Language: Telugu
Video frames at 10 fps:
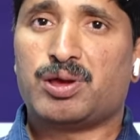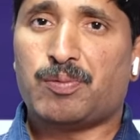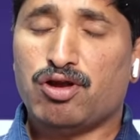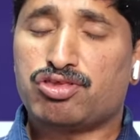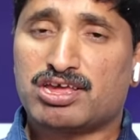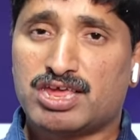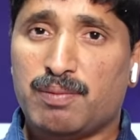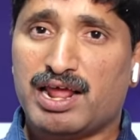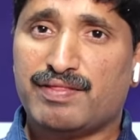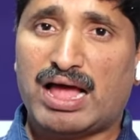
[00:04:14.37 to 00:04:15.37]
ఇప్పుడు శిక్ష
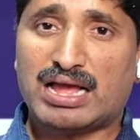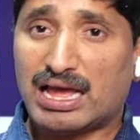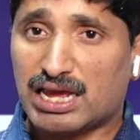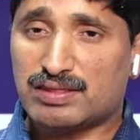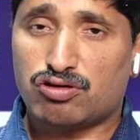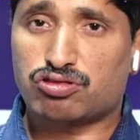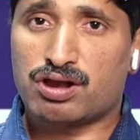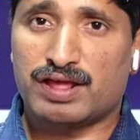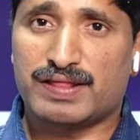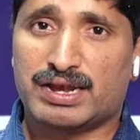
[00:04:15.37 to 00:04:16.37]
పడేదాకా కేసు
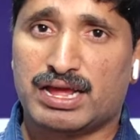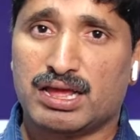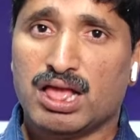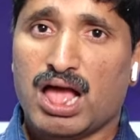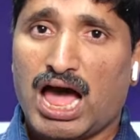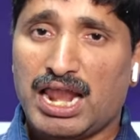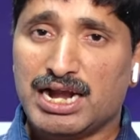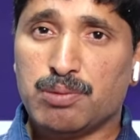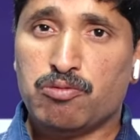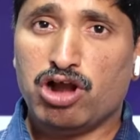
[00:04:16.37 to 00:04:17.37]
అవసరం లేదండి
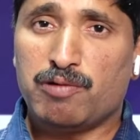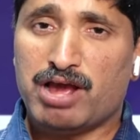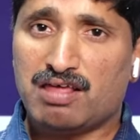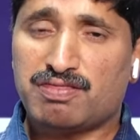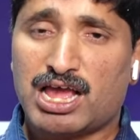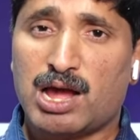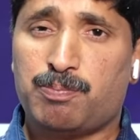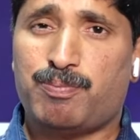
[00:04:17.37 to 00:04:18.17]
ఆల్రెడీ మూడు వేల సైగా